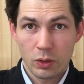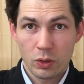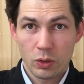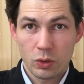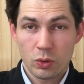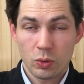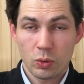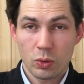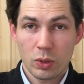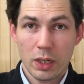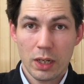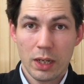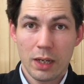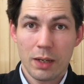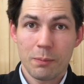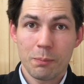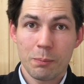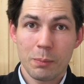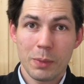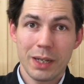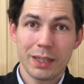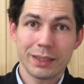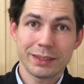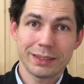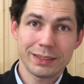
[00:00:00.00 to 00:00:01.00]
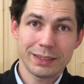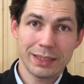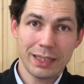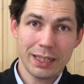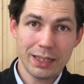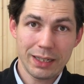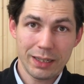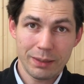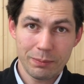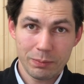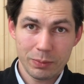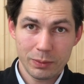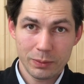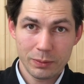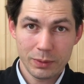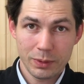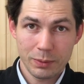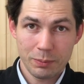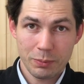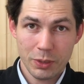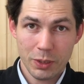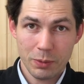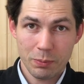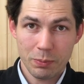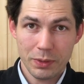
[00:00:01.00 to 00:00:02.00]
która ma stare
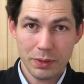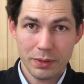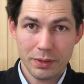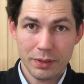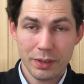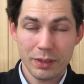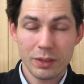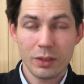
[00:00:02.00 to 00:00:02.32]
przypisy,